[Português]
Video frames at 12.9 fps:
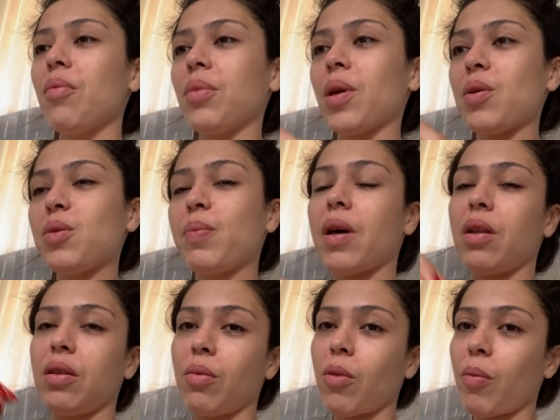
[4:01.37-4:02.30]
porque eu
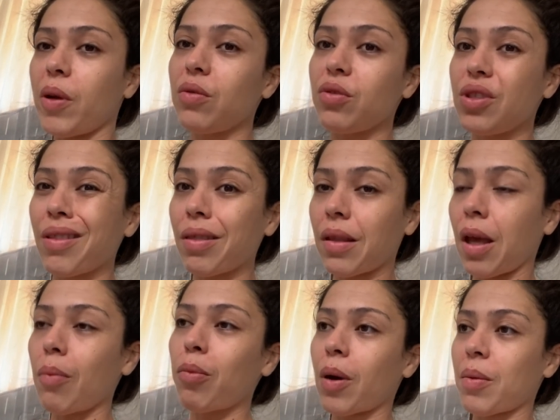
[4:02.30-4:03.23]
espero ter um momento de
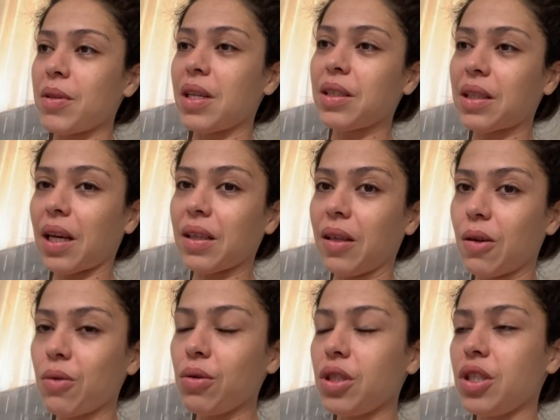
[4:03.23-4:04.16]
tempo para me sentar aqui,
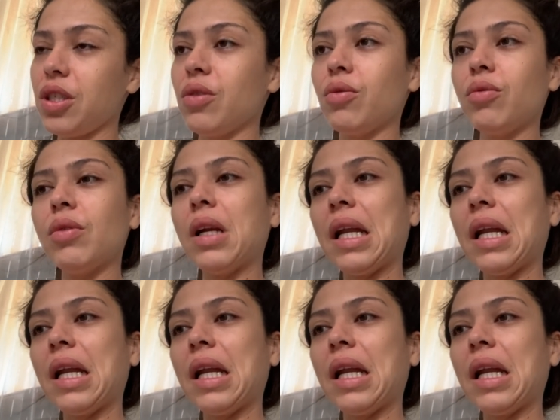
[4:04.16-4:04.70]
curtir um,